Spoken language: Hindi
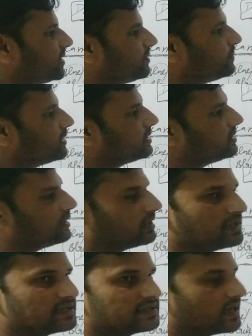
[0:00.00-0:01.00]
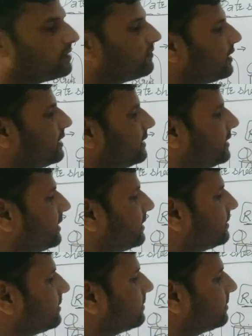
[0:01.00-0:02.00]
पेपर एग्जाम वाले
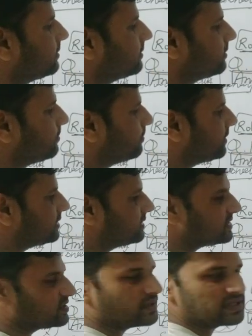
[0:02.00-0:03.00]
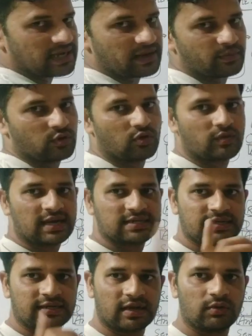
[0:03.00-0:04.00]
डेट पर 10 बजे आपको वहां
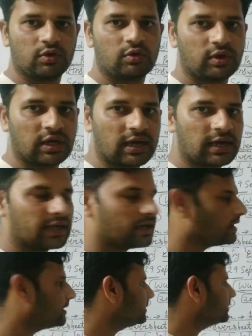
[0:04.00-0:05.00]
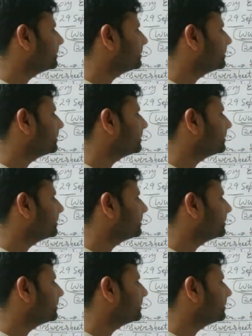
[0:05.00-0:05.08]
से डाउनलोड कर लेना है